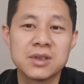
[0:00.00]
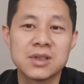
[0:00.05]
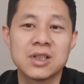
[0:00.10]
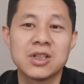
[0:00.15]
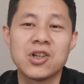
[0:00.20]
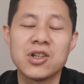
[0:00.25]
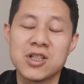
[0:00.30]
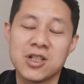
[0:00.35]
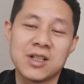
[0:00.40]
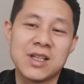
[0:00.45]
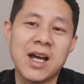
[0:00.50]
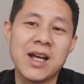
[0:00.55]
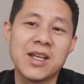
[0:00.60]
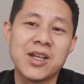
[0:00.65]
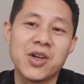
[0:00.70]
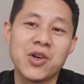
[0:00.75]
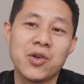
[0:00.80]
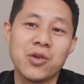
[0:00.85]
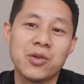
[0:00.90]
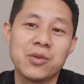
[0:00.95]
等到长大
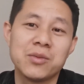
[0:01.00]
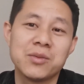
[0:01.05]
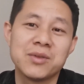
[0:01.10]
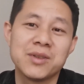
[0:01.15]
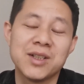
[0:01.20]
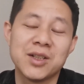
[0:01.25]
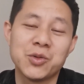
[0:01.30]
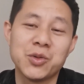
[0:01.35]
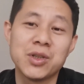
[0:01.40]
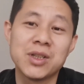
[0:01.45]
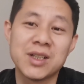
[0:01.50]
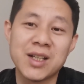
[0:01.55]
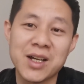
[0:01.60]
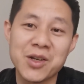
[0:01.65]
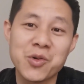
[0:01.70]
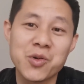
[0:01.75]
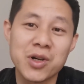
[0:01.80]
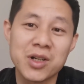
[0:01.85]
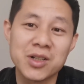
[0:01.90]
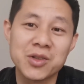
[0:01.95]
以后，也对那
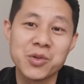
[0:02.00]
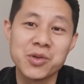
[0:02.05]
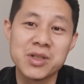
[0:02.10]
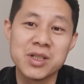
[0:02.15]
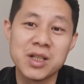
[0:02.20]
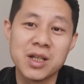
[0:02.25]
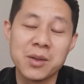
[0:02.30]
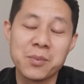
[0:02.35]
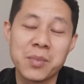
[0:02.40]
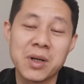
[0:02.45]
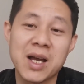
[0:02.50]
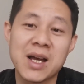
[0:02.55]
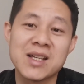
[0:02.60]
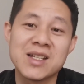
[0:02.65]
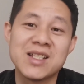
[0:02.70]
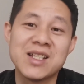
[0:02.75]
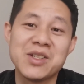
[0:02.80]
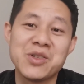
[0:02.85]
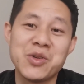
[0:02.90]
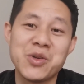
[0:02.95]
一块的东西不
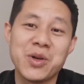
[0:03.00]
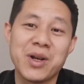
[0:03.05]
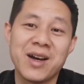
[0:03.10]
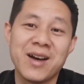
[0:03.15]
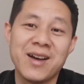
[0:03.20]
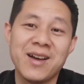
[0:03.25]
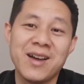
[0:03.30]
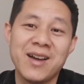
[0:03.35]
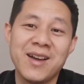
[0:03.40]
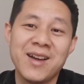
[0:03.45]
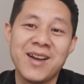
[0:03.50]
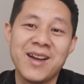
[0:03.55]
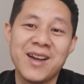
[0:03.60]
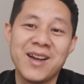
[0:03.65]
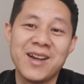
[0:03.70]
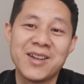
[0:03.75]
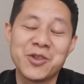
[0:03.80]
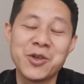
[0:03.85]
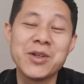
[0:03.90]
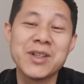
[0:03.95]
感兴趣了，
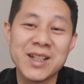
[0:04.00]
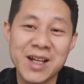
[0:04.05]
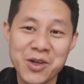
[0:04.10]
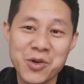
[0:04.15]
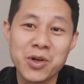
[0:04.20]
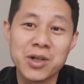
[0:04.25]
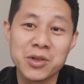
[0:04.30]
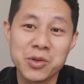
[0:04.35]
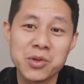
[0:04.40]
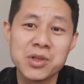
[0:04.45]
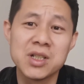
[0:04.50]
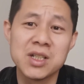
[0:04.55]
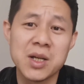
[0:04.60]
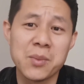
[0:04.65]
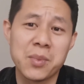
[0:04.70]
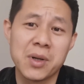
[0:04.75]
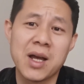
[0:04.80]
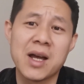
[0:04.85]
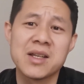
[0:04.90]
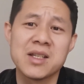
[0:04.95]
对那一块东西
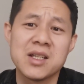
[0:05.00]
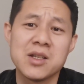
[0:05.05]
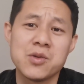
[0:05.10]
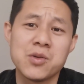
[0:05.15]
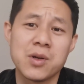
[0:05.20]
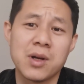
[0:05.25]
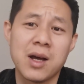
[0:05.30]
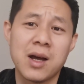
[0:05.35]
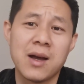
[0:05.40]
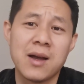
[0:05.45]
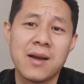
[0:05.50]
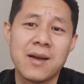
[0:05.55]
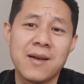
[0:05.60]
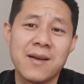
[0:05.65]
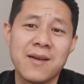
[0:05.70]
也不感兴趣了，